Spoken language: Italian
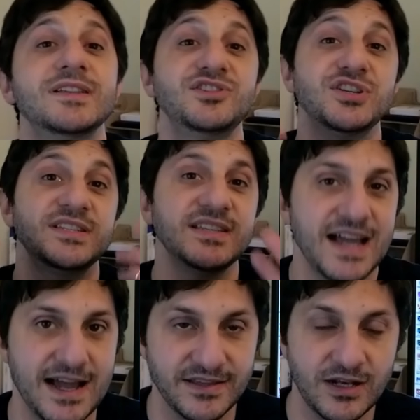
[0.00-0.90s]

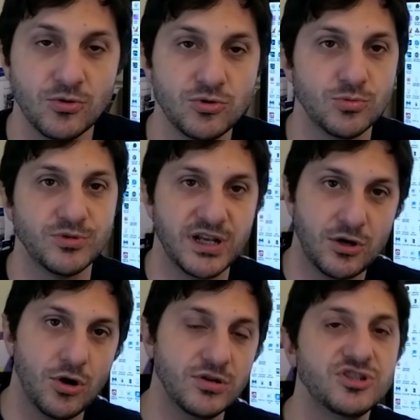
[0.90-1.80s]
necessità del consumo di
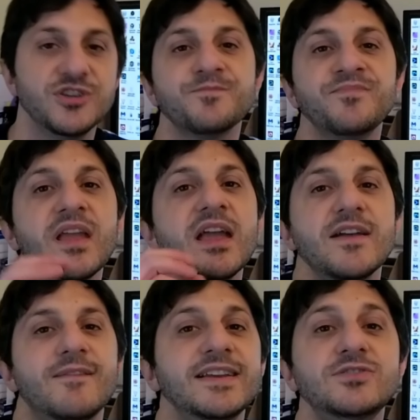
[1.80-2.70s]
alcolici.
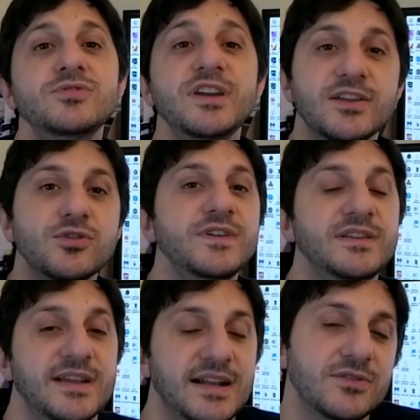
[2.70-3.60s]
Vari studi che
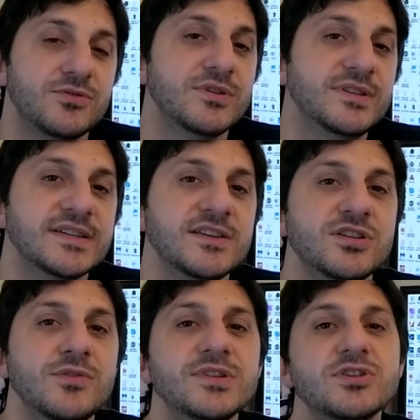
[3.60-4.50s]
trovi tra l'altro in
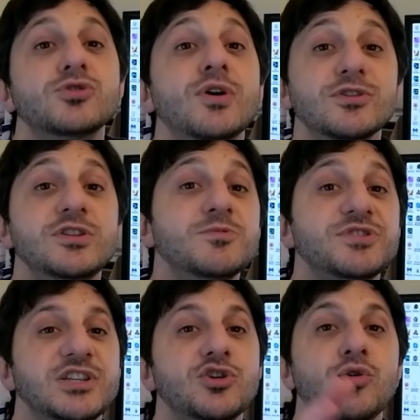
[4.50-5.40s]
descrizione qui sotto hanno
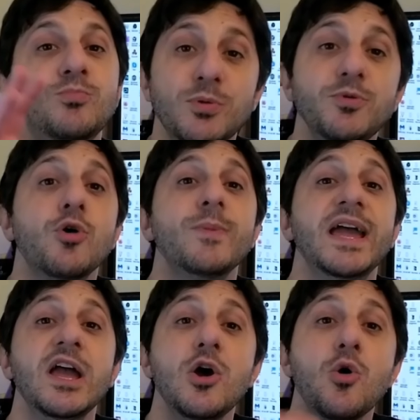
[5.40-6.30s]
dimostrato proprio
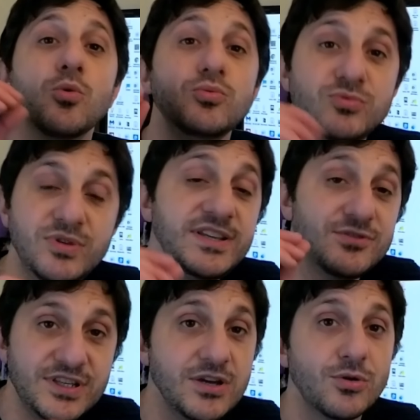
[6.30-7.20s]
come un
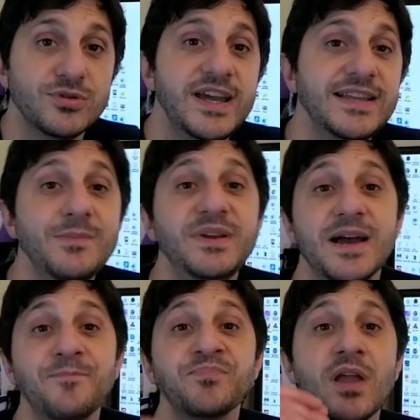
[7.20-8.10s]
utilizzo singolo di
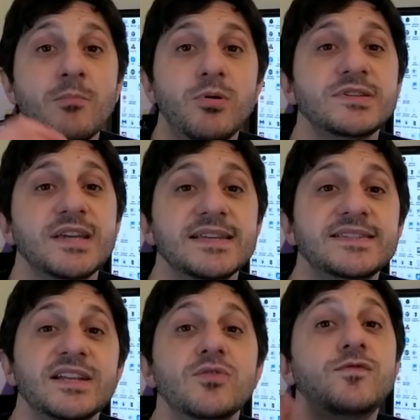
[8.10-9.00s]
ketamina possa
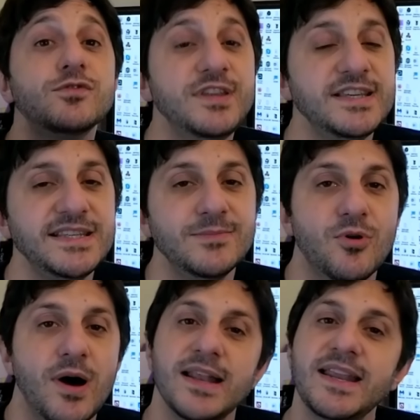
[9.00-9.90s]
essere un
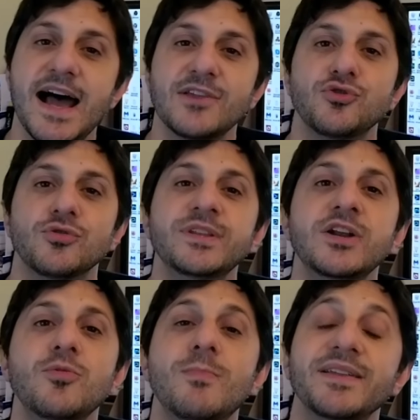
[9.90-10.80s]
fortissimo alleato
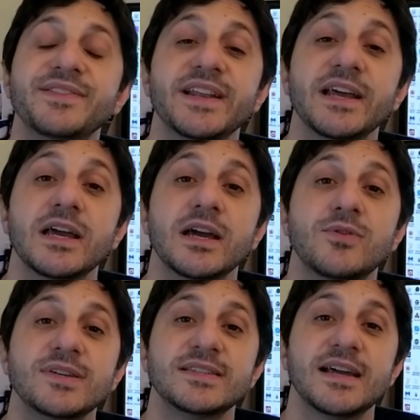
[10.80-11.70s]
nel combattere eh,
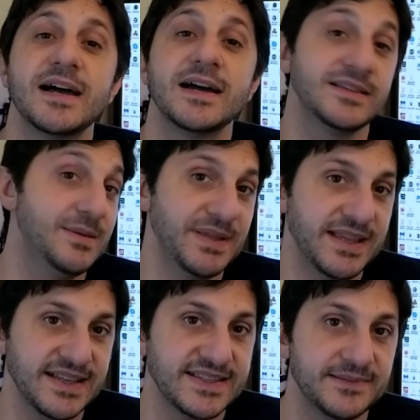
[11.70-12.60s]
questa eh,
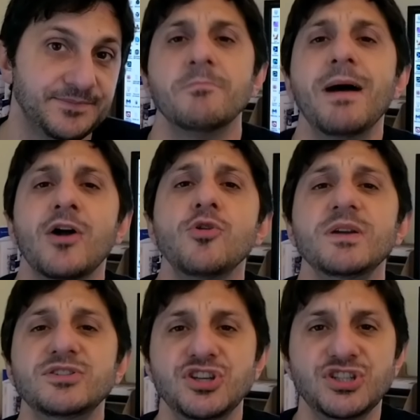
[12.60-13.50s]
dipendenza. Ma
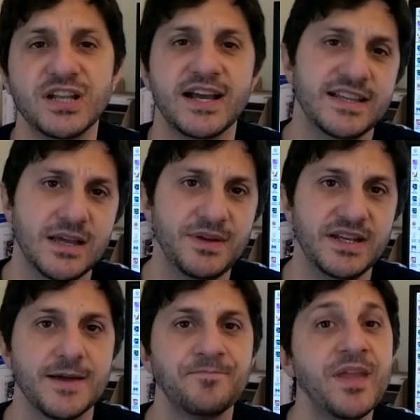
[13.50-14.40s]
come agisce la
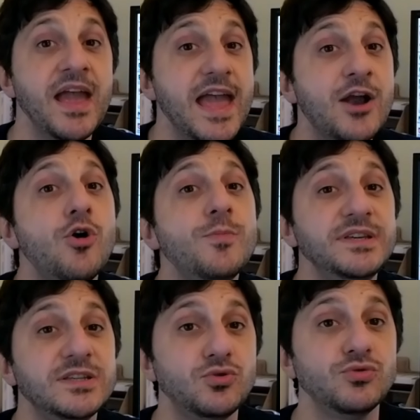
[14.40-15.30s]
chetamina e come
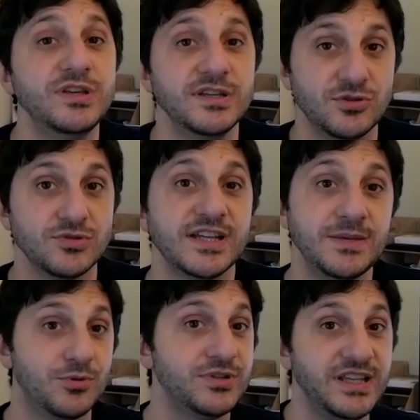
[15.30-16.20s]
gli studi sono
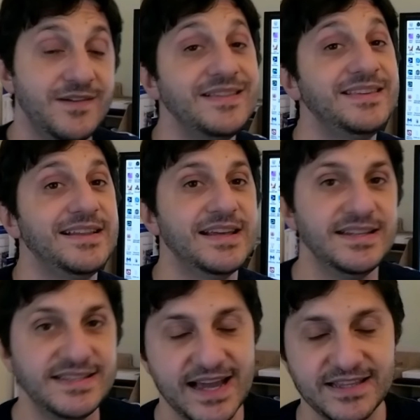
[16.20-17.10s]
stati portati avanti e
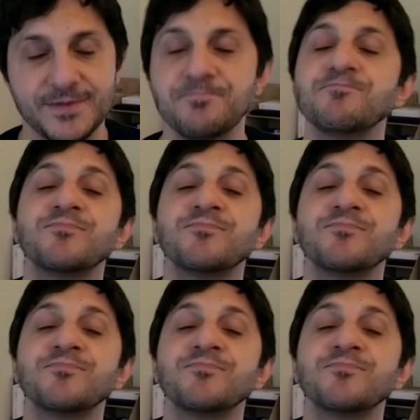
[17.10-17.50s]
realizzati?